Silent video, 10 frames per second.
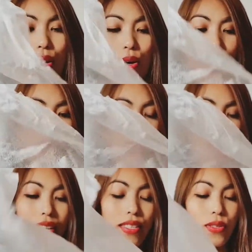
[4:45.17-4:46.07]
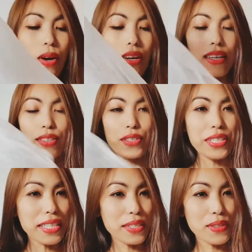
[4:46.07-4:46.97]
Okay, so ang
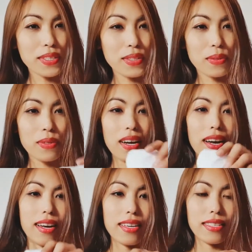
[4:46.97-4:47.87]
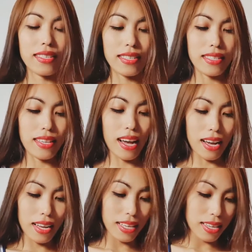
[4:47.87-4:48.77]
in-order ko nito guys
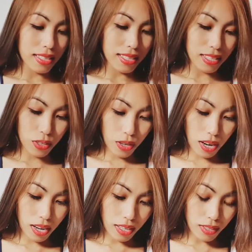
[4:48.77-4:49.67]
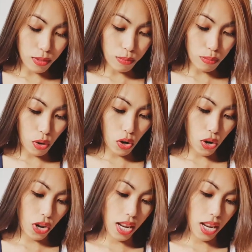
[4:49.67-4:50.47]
ay extra small.